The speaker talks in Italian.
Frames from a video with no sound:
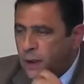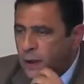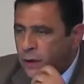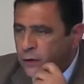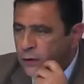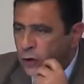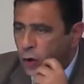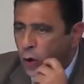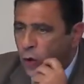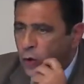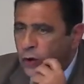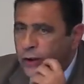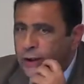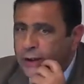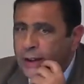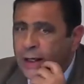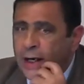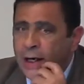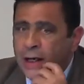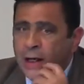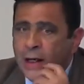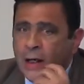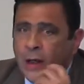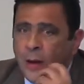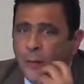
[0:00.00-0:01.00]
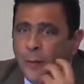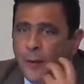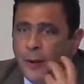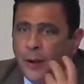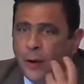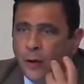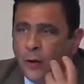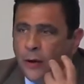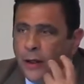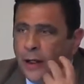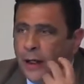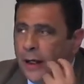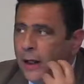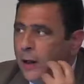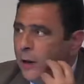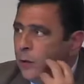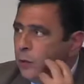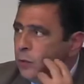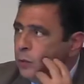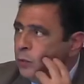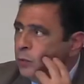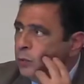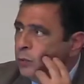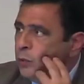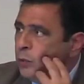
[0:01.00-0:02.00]
solida, però è
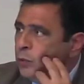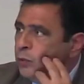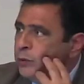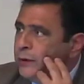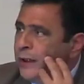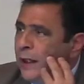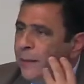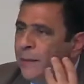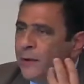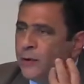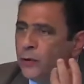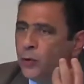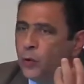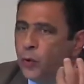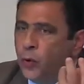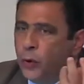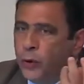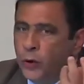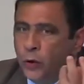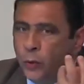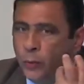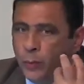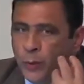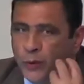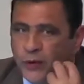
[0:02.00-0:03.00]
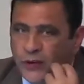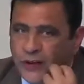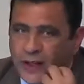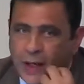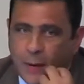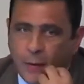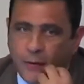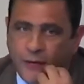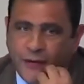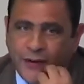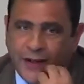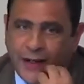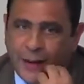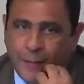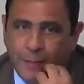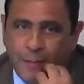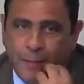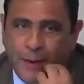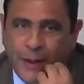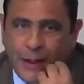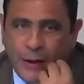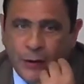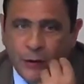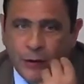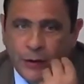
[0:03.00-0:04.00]
un, un, tema su cui non possiamo fare a
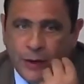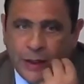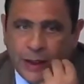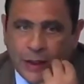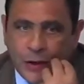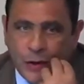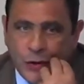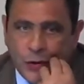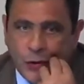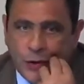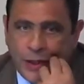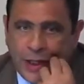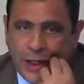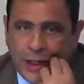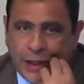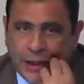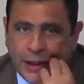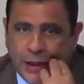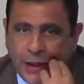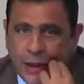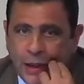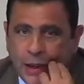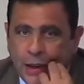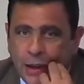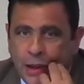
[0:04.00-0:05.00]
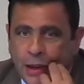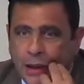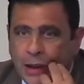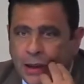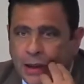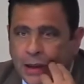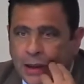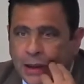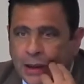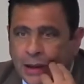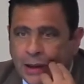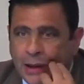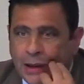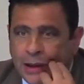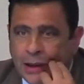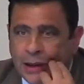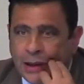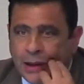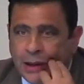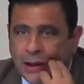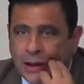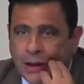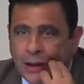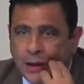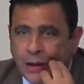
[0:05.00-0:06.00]
meno di ragionare.
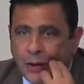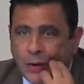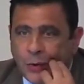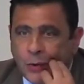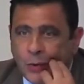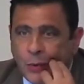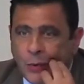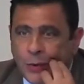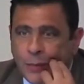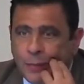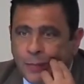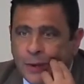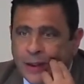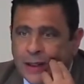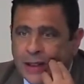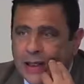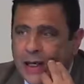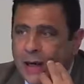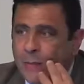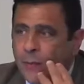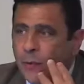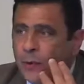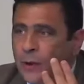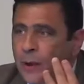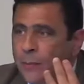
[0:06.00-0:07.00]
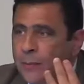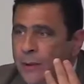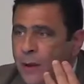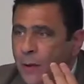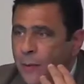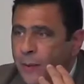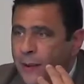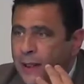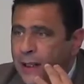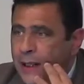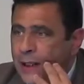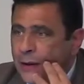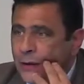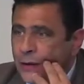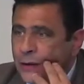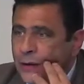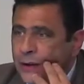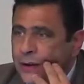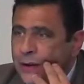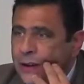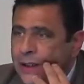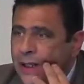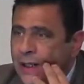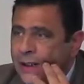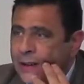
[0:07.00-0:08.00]
Eh, qui parliamo, abbiamo parlato
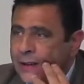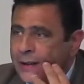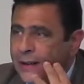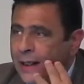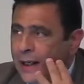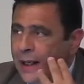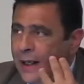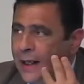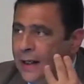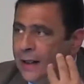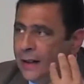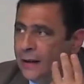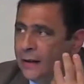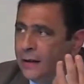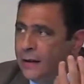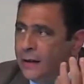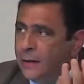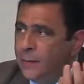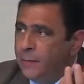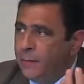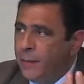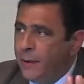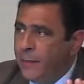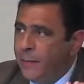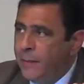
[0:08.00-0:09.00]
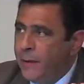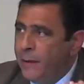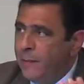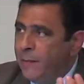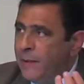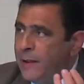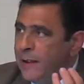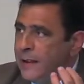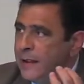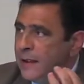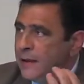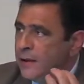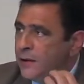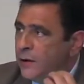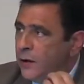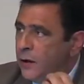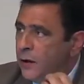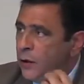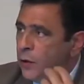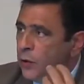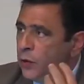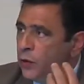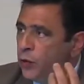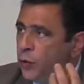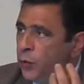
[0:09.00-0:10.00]
di lanteche, di
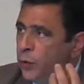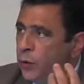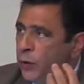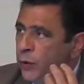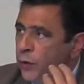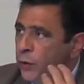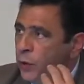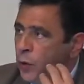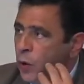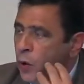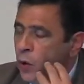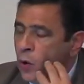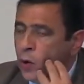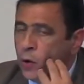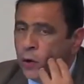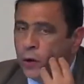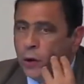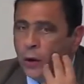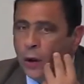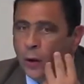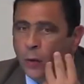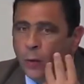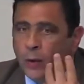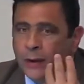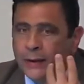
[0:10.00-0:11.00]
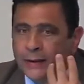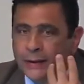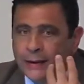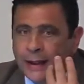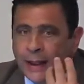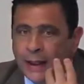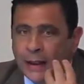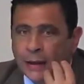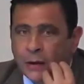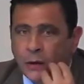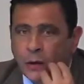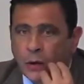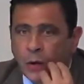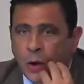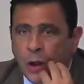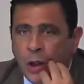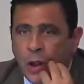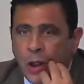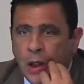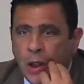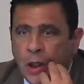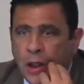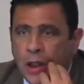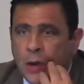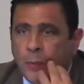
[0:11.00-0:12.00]
impermeabilizzazione di consumo di suolo e, e quant'altro.
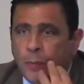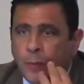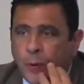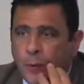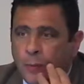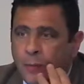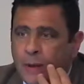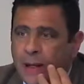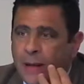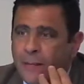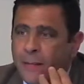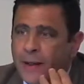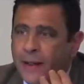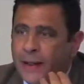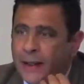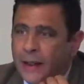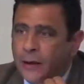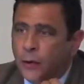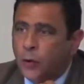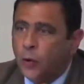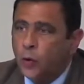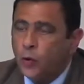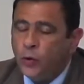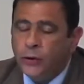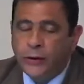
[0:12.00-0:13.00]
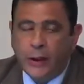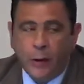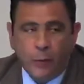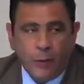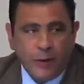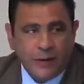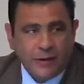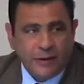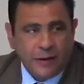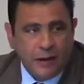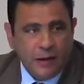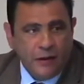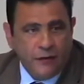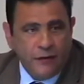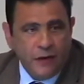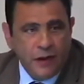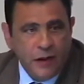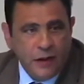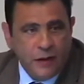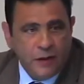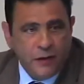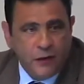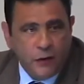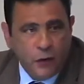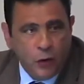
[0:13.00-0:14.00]
Il problema è che tutte queste
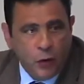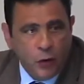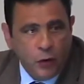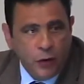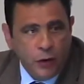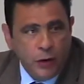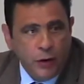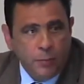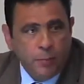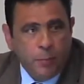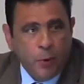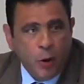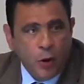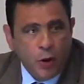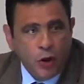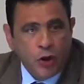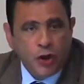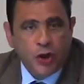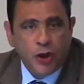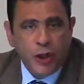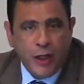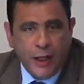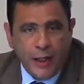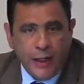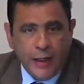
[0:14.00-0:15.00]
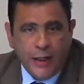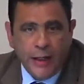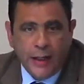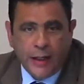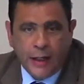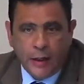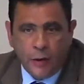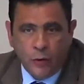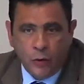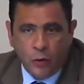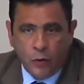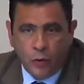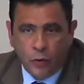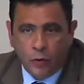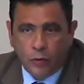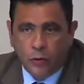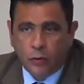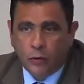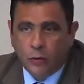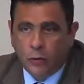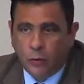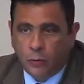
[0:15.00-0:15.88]
definizioni poi generano